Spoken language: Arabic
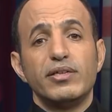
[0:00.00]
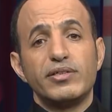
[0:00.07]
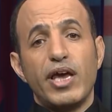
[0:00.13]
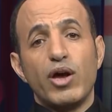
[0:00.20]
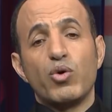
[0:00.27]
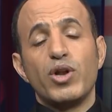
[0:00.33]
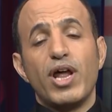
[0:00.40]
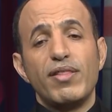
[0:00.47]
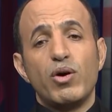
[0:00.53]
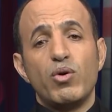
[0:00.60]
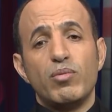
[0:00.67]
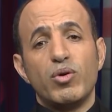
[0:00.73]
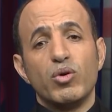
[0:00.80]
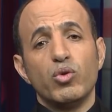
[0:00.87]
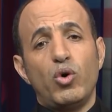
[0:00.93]
سيكون هذا
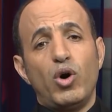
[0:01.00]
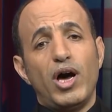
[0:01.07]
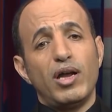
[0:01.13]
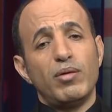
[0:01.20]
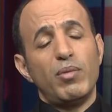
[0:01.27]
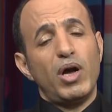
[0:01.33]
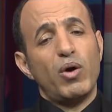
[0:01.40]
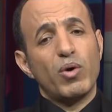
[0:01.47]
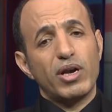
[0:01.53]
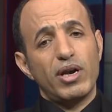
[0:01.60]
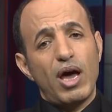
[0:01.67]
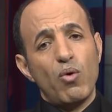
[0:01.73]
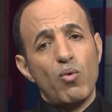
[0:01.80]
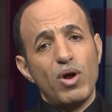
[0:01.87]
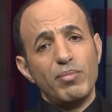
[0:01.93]
هو موضوع المحور
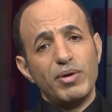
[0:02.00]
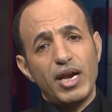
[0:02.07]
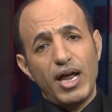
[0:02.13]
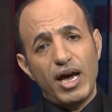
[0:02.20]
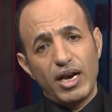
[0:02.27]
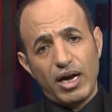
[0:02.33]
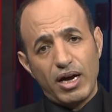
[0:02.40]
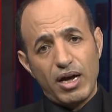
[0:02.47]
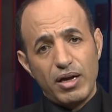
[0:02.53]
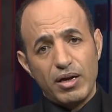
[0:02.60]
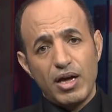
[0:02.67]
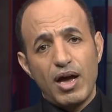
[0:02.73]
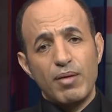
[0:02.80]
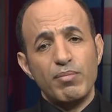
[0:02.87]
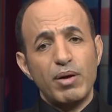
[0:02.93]
الأول من الحلقة
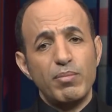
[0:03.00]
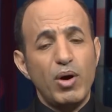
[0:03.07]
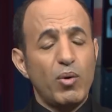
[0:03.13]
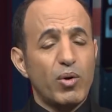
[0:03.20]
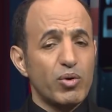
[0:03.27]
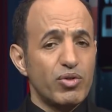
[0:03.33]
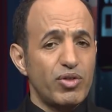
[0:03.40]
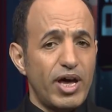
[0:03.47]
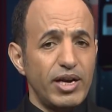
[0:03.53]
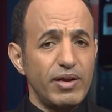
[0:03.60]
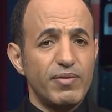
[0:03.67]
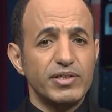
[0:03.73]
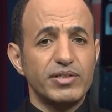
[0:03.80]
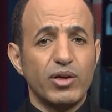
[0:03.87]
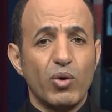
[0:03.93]
أما المحور
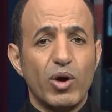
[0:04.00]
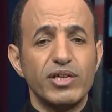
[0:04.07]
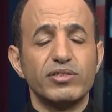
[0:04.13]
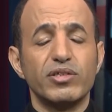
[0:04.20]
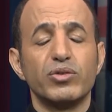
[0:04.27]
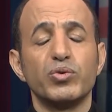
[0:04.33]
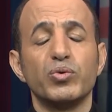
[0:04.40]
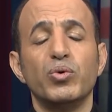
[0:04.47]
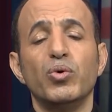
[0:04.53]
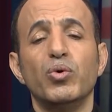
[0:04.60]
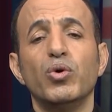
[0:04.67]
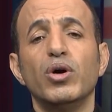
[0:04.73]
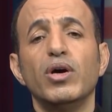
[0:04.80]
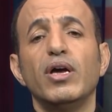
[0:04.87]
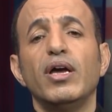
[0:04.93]
الثاني
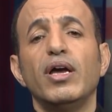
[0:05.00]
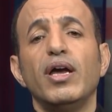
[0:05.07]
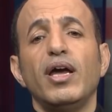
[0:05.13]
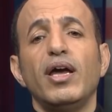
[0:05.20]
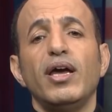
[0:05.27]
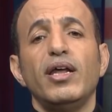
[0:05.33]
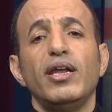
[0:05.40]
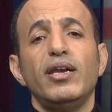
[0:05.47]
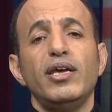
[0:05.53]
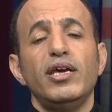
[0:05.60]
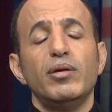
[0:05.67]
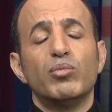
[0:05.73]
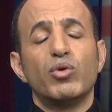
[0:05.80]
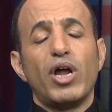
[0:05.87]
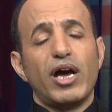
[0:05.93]
فسنخصصه
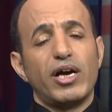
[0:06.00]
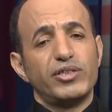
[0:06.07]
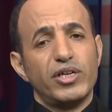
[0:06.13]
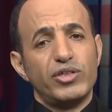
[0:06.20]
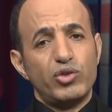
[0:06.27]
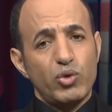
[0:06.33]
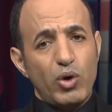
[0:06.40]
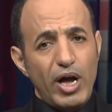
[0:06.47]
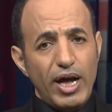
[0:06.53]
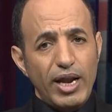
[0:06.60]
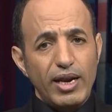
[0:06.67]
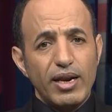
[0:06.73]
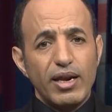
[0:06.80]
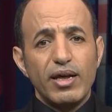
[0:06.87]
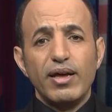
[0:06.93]
لمناقشة
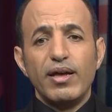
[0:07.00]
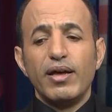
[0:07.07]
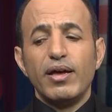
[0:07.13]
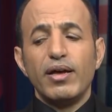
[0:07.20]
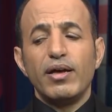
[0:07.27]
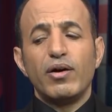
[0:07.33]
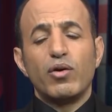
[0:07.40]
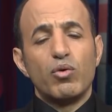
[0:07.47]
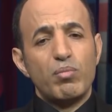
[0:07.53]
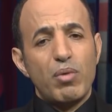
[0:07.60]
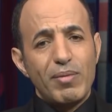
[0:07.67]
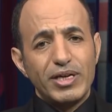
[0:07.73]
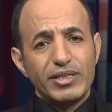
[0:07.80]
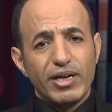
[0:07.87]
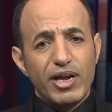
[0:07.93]
سؤال
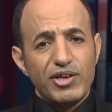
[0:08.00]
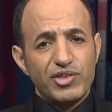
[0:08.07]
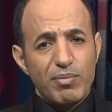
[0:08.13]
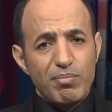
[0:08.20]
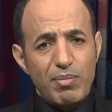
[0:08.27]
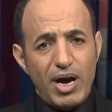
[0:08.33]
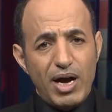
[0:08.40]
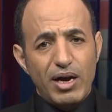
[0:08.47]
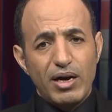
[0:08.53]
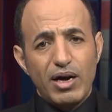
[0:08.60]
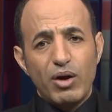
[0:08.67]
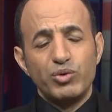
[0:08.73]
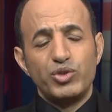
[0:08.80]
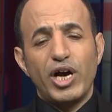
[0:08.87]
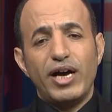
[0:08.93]
ربما يتناسب
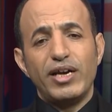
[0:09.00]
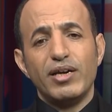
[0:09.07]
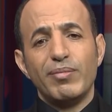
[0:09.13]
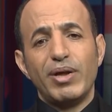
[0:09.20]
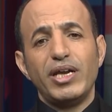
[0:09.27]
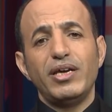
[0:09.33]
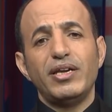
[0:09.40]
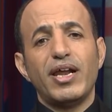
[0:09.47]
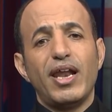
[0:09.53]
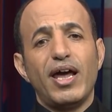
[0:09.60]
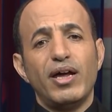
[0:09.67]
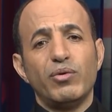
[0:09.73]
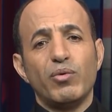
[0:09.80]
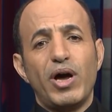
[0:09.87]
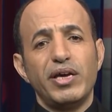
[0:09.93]
مع أوجاع اليمنيين
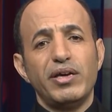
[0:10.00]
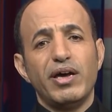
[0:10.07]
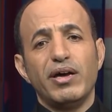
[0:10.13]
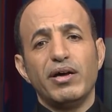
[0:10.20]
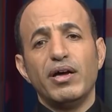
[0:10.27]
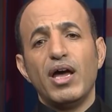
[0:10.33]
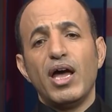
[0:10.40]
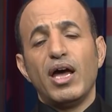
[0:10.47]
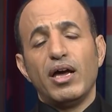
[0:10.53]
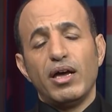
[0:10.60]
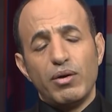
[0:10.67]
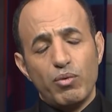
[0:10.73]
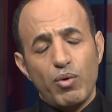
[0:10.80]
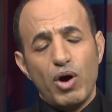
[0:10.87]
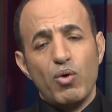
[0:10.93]
الآن وهي
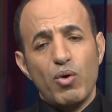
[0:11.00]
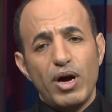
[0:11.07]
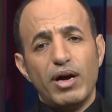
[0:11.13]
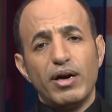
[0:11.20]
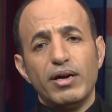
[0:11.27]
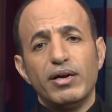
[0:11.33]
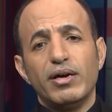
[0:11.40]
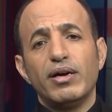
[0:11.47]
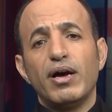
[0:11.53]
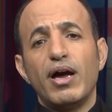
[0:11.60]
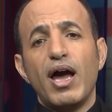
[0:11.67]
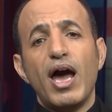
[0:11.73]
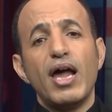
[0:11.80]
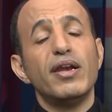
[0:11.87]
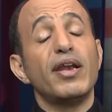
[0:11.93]
وهو آه،
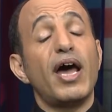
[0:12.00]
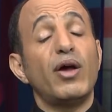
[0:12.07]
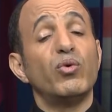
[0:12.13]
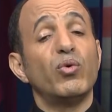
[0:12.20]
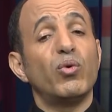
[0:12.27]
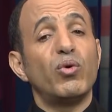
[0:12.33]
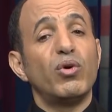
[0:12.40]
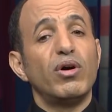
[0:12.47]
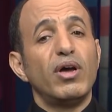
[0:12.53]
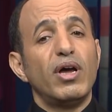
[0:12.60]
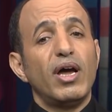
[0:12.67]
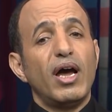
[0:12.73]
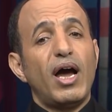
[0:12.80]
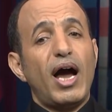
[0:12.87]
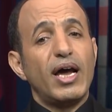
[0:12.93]
هل نحن
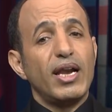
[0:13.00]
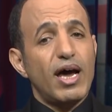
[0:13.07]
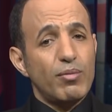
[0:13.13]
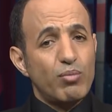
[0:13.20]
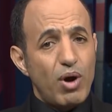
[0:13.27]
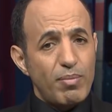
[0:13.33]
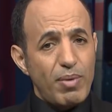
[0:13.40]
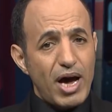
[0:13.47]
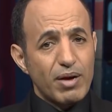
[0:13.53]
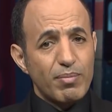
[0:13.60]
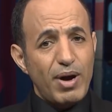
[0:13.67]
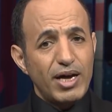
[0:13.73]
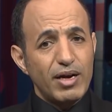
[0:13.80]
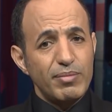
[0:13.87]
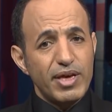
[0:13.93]
على أبواب
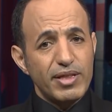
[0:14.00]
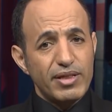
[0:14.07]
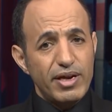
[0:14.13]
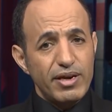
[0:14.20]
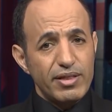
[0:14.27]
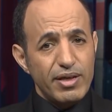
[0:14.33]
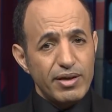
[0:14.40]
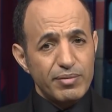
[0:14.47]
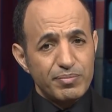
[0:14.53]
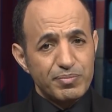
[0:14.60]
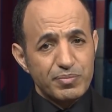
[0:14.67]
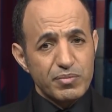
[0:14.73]
حرب عالمية ثالثة؟